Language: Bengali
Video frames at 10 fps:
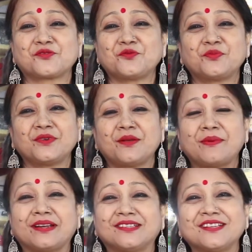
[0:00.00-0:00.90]
সুপ্রিয়া
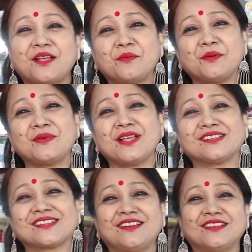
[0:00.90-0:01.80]
ব্যানার্জি আমি
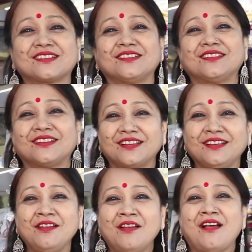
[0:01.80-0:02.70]
পেঁয়াজ কালেকশন থেকে
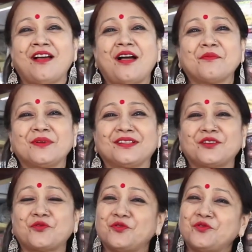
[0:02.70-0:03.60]

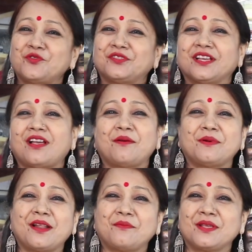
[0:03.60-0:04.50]
আপনাদের অনুরোধে
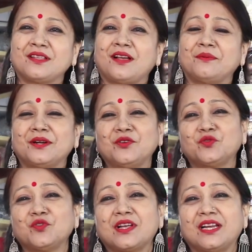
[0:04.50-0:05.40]
আবার আমি আমার
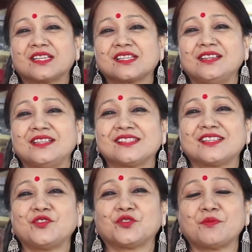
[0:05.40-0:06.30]
নতুন কালেকশন
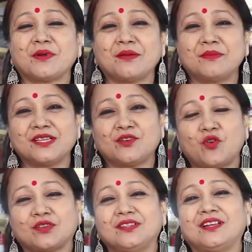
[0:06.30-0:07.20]
নিয়েছি গতবার আমি যে
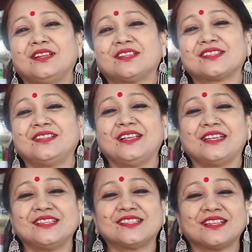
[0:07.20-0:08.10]
কটন কালেকশন
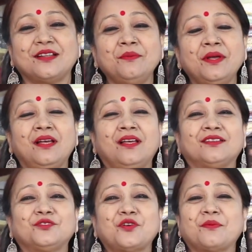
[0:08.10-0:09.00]
দেখিয়েছিলাম
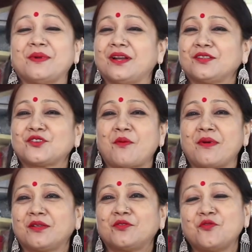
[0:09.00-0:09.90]
তো আপনারা
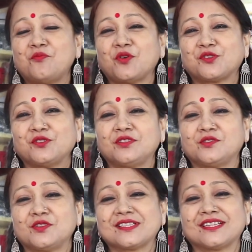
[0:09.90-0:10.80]
সবাই খুব পছন্দ
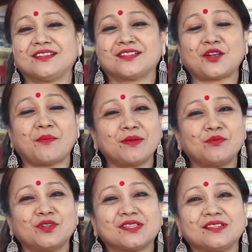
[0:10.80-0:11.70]
করেছেন সবাই
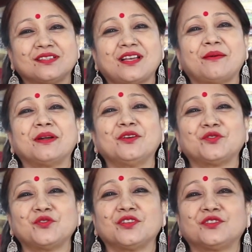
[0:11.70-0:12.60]
বলেছেন যে আবার
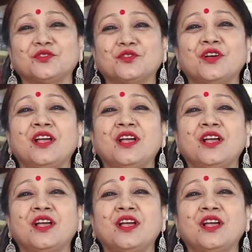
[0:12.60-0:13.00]
নতুনত্ব